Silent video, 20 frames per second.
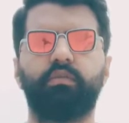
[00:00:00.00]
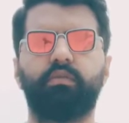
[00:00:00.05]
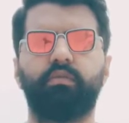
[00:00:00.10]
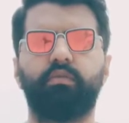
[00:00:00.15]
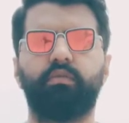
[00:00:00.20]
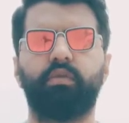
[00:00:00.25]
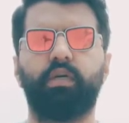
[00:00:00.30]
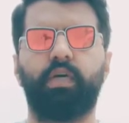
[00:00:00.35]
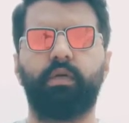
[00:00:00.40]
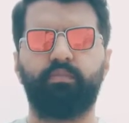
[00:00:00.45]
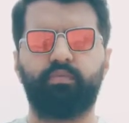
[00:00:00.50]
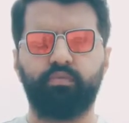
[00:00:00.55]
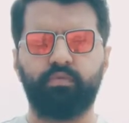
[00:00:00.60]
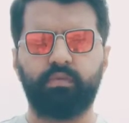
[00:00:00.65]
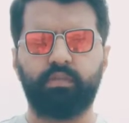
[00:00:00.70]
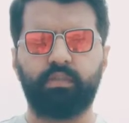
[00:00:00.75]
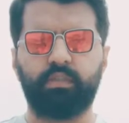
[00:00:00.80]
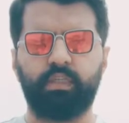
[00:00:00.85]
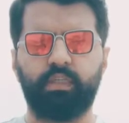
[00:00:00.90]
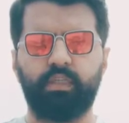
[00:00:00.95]
तो आप
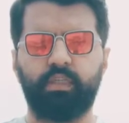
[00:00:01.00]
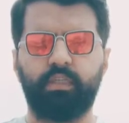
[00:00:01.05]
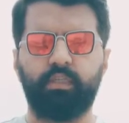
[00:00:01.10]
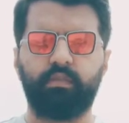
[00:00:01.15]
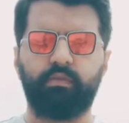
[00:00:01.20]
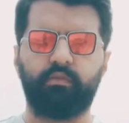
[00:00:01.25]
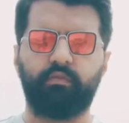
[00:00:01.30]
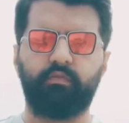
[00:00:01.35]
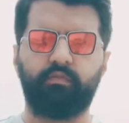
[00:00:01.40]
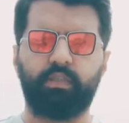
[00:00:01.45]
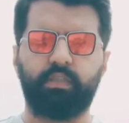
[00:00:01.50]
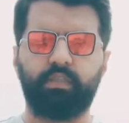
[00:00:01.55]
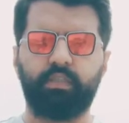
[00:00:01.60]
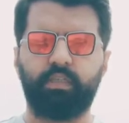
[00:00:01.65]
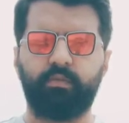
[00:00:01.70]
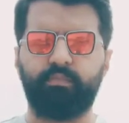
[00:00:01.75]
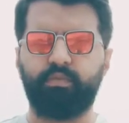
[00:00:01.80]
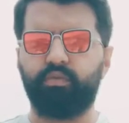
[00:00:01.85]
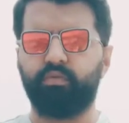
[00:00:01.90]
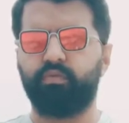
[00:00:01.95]
उनसे
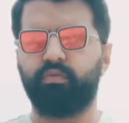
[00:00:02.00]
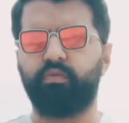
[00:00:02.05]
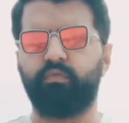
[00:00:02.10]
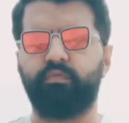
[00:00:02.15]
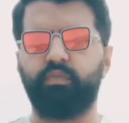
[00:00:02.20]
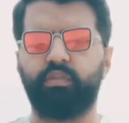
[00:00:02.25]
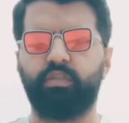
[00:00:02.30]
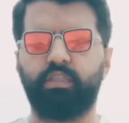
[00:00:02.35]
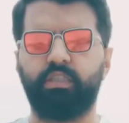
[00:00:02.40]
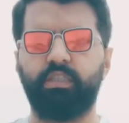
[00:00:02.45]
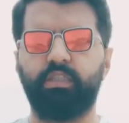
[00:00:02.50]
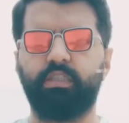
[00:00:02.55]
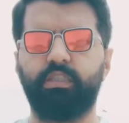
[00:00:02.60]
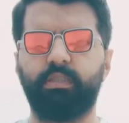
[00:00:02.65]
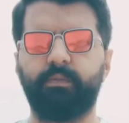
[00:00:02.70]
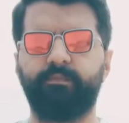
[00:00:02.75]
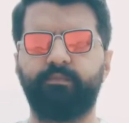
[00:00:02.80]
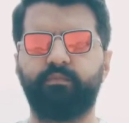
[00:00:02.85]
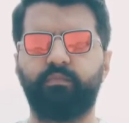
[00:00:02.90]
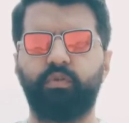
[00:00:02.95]
व्हाट्सएप पे उनको वो
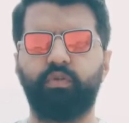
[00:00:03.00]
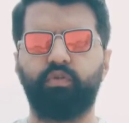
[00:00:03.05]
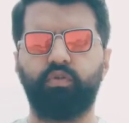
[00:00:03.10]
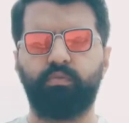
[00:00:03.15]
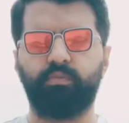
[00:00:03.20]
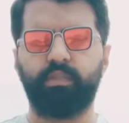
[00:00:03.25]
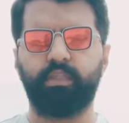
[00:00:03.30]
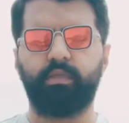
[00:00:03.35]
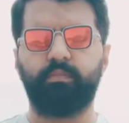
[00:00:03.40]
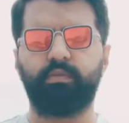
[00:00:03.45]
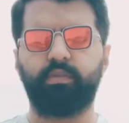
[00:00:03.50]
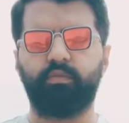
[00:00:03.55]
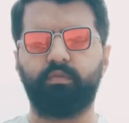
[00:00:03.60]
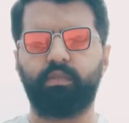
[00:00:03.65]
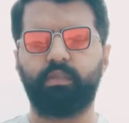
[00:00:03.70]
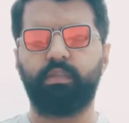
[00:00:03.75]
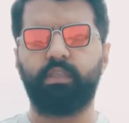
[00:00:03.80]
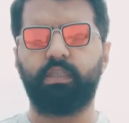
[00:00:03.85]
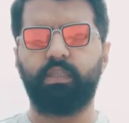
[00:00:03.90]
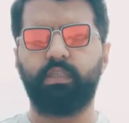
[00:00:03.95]
चीज़ जो भी आपने
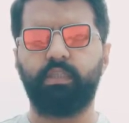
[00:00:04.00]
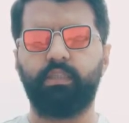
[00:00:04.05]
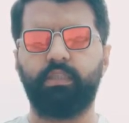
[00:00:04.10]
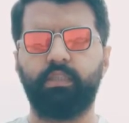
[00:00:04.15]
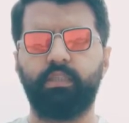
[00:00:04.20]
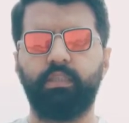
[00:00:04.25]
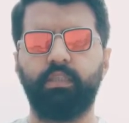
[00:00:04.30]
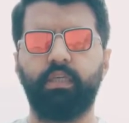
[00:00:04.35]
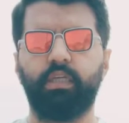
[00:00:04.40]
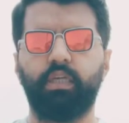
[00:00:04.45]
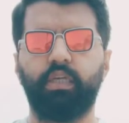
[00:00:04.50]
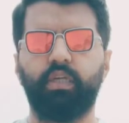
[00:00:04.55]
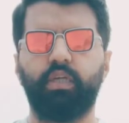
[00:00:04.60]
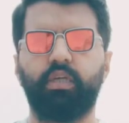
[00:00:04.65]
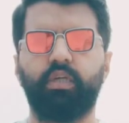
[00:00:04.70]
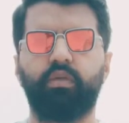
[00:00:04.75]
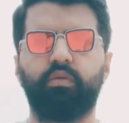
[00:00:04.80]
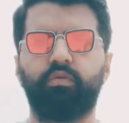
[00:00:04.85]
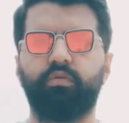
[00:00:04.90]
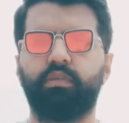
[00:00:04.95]
उनकी देखी थी
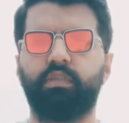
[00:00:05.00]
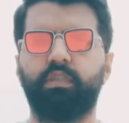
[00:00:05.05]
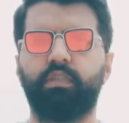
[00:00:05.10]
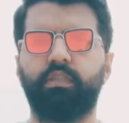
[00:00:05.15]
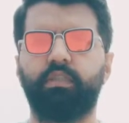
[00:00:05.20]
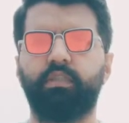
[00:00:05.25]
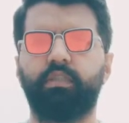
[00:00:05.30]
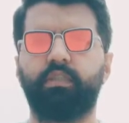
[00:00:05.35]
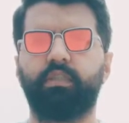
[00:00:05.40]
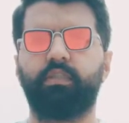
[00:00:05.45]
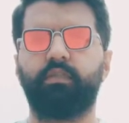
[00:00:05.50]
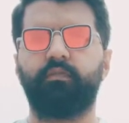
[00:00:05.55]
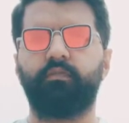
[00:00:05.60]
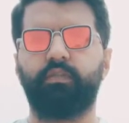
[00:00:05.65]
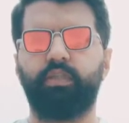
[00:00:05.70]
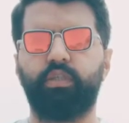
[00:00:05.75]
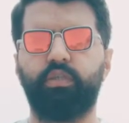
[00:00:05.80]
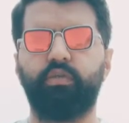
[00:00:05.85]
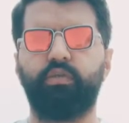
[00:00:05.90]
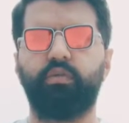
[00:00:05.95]
उसकी
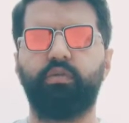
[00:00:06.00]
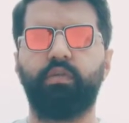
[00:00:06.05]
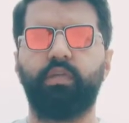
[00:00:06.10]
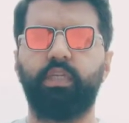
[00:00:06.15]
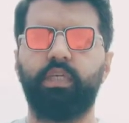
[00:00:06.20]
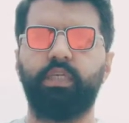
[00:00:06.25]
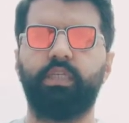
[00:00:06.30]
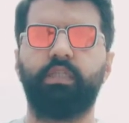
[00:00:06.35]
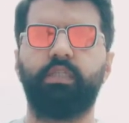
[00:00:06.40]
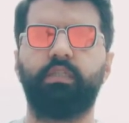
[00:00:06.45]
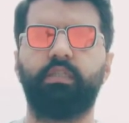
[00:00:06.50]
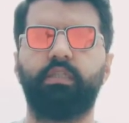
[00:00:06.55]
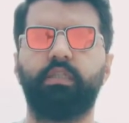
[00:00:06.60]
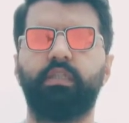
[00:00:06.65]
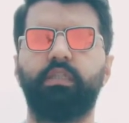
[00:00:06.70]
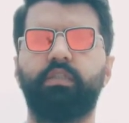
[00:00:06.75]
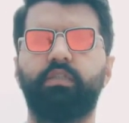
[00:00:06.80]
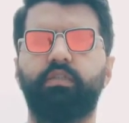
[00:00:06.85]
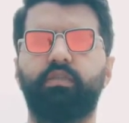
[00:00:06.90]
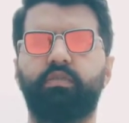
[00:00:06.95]
वीडियो लिंक
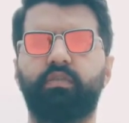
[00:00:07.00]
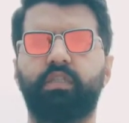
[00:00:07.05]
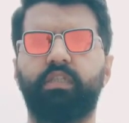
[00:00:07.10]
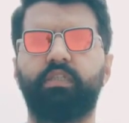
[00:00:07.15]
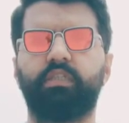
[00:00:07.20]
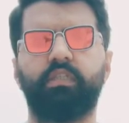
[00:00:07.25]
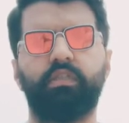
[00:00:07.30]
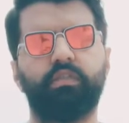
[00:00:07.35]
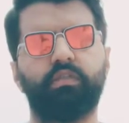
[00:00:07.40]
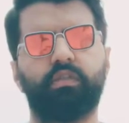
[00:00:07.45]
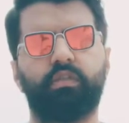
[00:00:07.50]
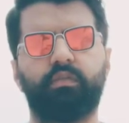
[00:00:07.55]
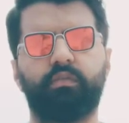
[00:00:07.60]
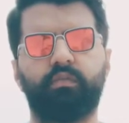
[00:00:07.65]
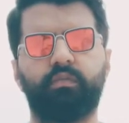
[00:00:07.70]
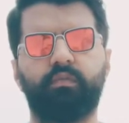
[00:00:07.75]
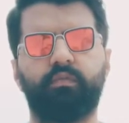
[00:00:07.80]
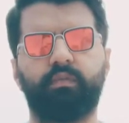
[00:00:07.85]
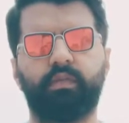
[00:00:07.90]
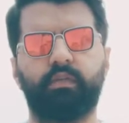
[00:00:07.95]
या उसका स्क्रीनशॉट
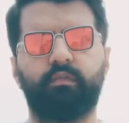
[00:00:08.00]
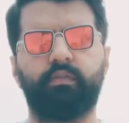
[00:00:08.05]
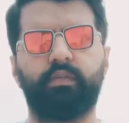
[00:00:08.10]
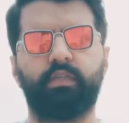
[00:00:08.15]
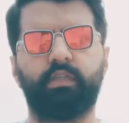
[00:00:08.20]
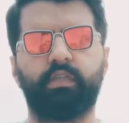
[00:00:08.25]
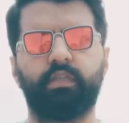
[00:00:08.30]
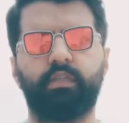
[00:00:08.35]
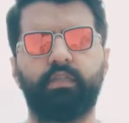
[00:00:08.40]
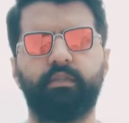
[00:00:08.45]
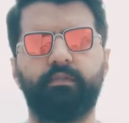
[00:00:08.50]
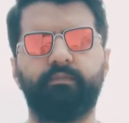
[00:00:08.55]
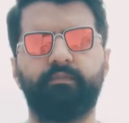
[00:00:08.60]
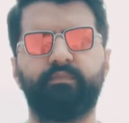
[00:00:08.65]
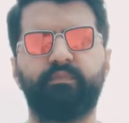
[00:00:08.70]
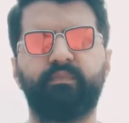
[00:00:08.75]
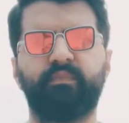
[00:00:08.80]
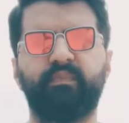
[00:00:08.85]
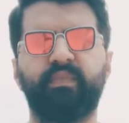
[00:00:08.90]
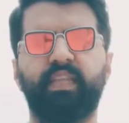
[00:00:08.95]
उनको फारवर्ड कर दें
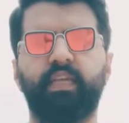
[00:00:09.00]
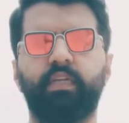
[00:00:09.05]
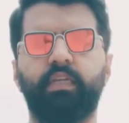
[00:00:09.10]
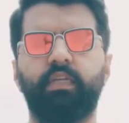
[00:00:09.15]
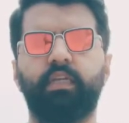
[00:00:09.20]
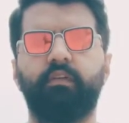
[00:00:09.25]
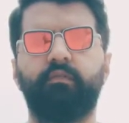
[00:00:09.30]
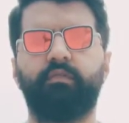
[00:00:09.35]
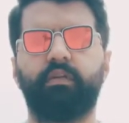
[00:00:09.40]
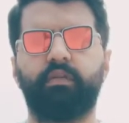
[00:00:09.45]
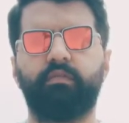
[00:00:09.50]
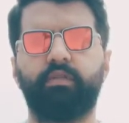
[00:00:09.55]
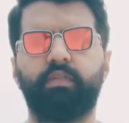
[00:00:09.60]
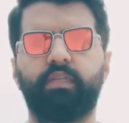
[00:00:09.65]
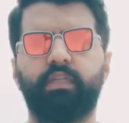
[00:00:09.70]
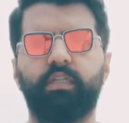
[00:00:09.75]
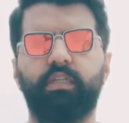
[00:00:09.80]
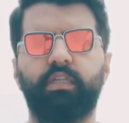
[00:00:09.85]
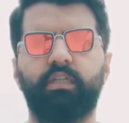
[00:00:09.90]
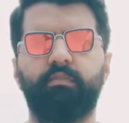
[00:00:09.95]

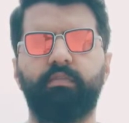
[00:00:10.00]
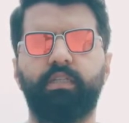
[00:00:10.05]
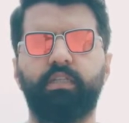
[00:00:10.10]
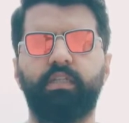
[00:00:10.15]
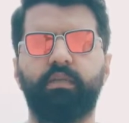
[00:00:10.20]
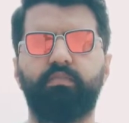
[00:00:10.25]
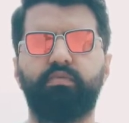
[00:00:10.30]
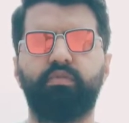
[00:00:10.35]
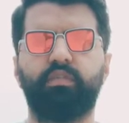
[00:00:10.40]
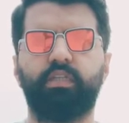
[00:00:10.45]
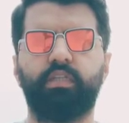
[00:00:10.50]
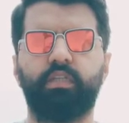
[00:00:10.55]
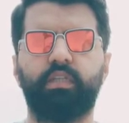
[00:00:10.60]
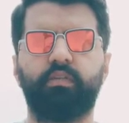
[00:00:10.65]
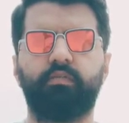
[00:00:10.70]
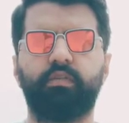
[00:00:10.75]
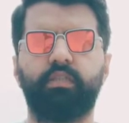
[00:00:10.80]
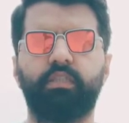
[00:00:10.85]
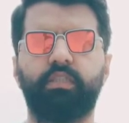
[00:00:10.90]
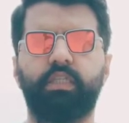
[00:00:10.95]
फारवर्ड करने के बाद आप उनसे ये
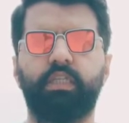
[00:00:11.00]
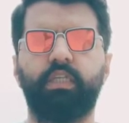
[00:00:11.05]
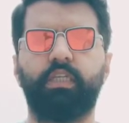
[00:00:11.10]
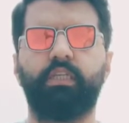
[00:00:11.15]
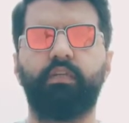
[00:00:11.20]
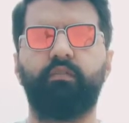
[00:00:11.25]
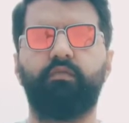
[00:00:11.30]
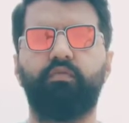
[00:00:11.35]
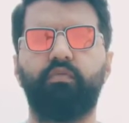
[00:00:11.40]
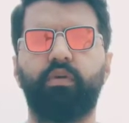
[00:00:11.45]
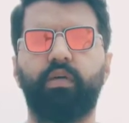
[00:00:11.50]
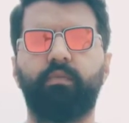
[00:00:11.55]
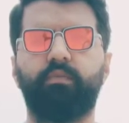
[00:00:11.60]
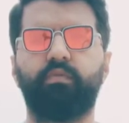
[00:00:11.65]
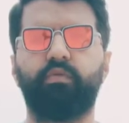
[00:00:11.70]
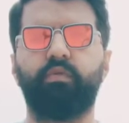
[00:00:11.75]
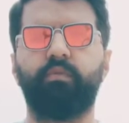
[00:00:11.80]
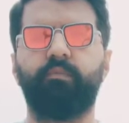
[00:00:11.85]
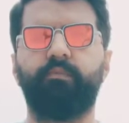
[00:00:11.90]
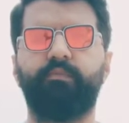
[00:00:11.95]
रिक्वेस्ट करें कि वो
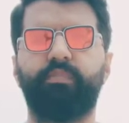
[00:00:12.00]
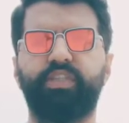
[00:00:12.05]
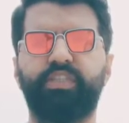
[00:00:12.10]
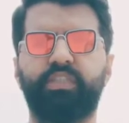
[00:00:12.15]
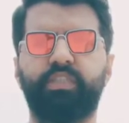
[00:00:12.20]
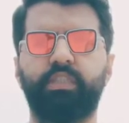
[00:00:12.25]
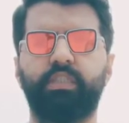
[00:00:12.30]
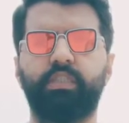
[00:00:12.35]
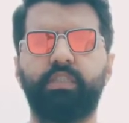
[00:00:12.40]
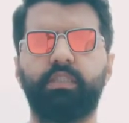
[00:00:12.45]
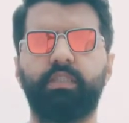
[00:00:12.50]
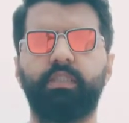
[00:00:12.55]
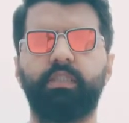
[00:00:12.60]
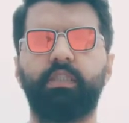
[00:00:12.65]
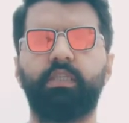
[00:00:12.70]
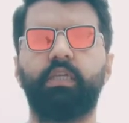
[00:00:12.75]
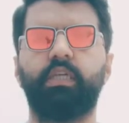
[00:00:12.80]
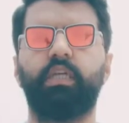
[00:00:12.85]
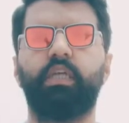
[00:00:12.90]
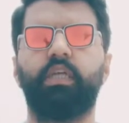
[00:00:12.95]
आपको पिक्चर्स
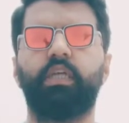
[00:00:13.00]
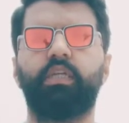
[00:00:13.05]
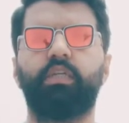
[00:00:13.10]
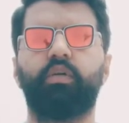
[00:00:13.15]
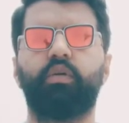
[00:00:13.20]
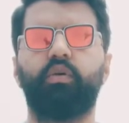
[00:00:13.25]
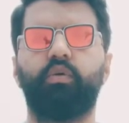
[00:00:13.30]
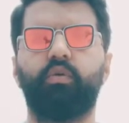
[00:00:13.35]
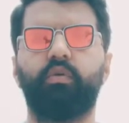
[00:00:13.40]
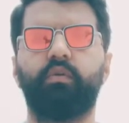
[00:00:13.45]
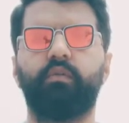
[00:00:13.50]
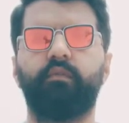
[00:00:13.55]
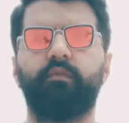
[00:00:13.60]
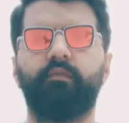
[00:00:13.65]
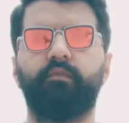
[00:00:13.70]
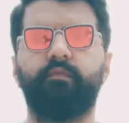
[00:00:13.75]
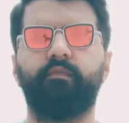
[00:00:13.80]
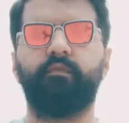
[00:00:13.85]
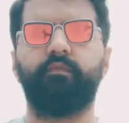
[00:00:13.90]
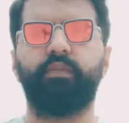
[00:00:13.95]
और
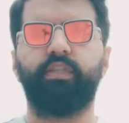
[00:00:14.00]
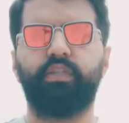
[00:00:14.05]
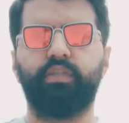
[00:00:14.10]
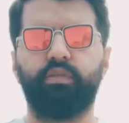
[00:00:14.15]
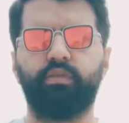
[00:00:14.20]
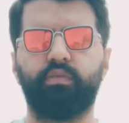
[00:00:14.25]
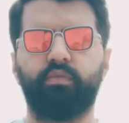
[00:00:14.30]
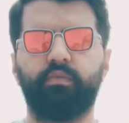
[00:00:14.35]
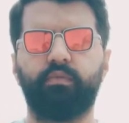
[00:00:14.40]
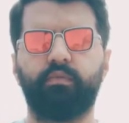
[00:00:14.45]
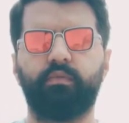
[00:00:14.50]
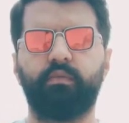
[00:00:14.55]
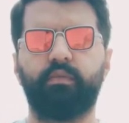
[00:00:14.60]
वीडियो